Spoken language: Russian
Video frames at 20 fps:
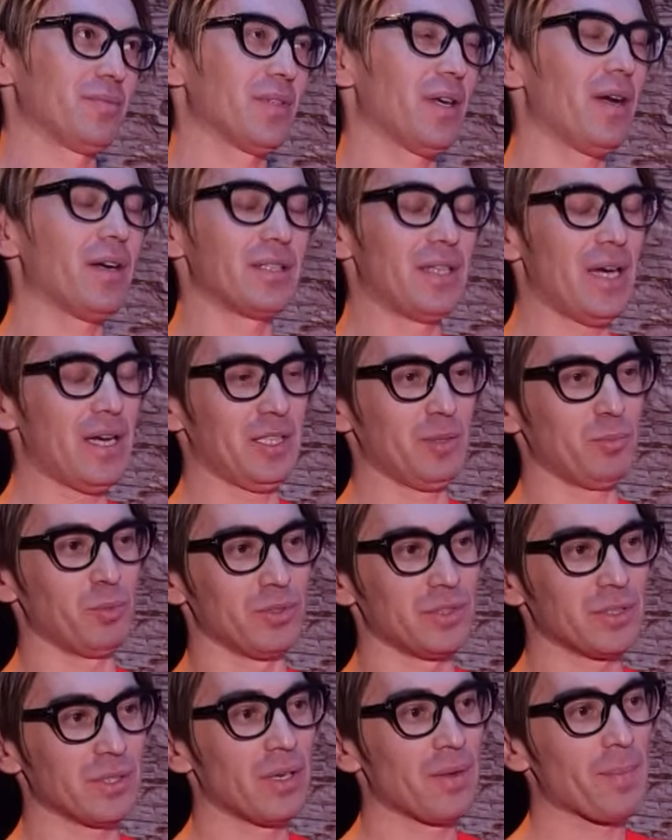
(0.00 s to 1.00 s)

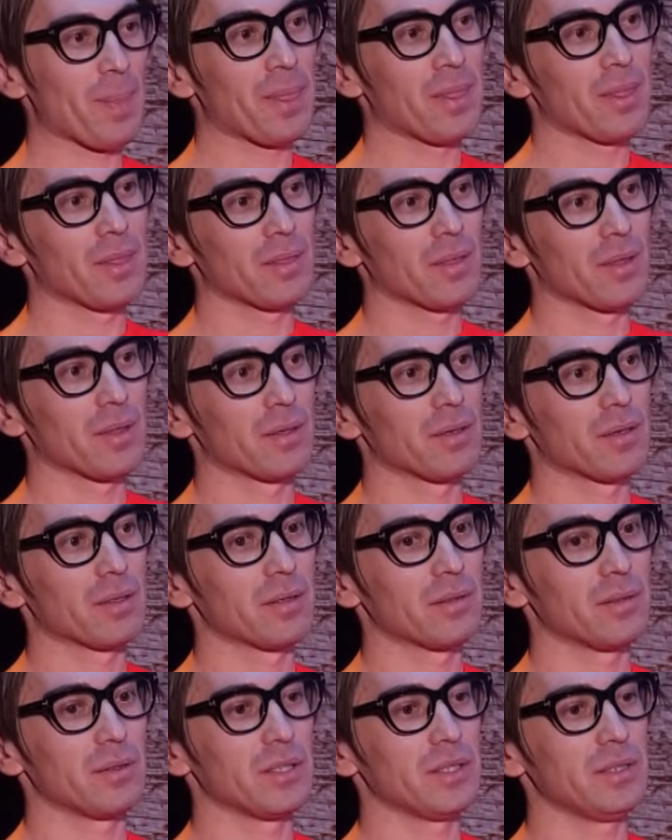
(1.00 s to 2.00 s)
когда-нибудь,
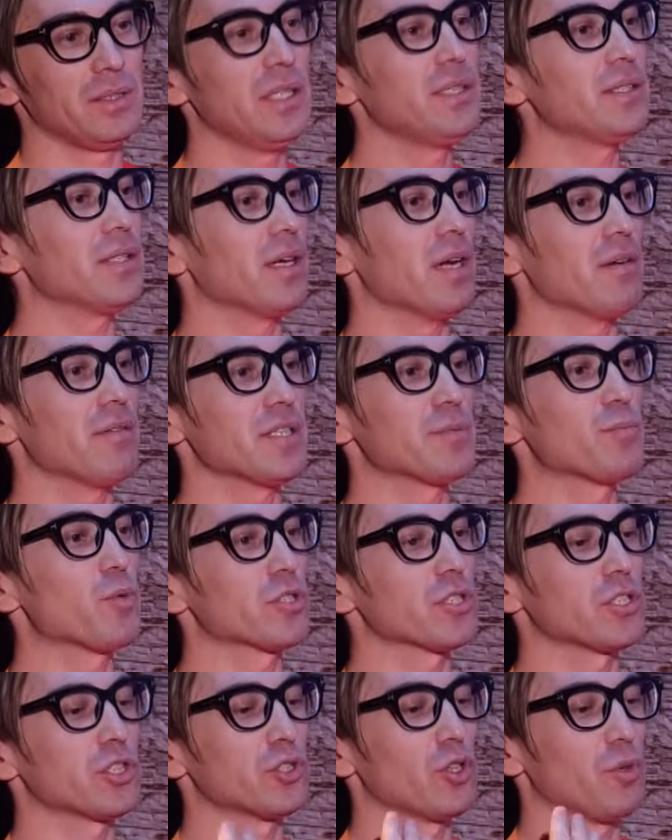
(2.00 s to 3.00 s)
есть такая
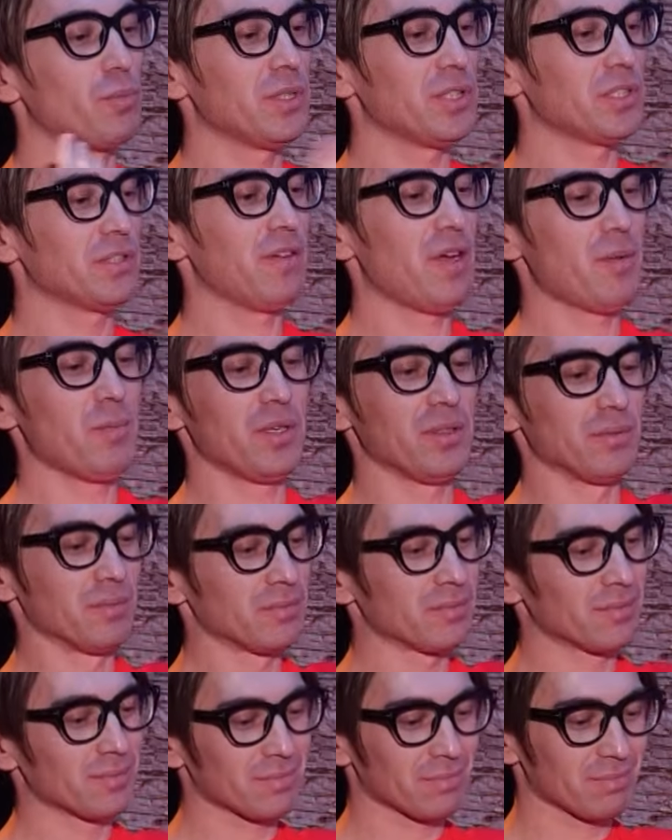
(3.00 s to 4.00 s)
возможность, что мы с вами
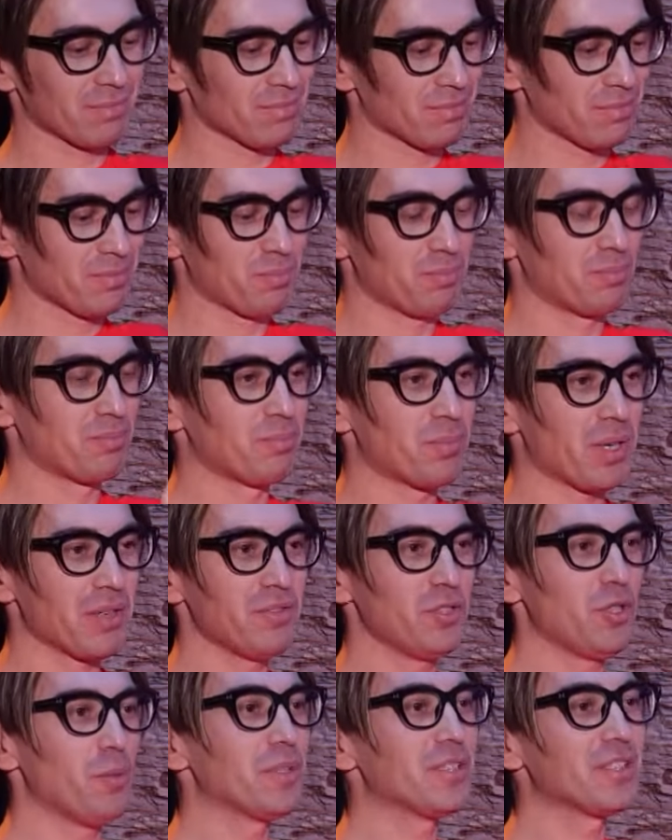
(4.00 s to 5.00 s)

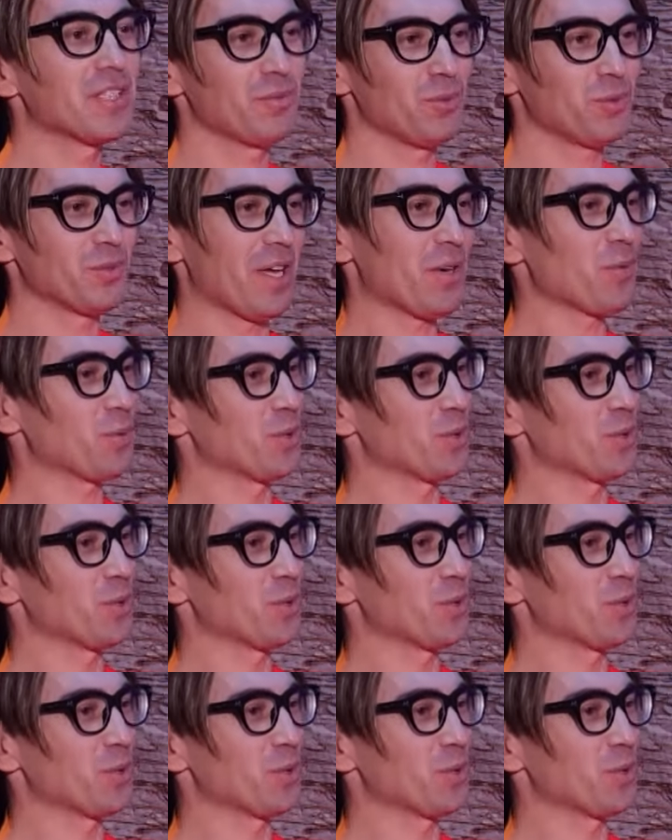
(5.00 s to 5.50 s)
проведем интервью на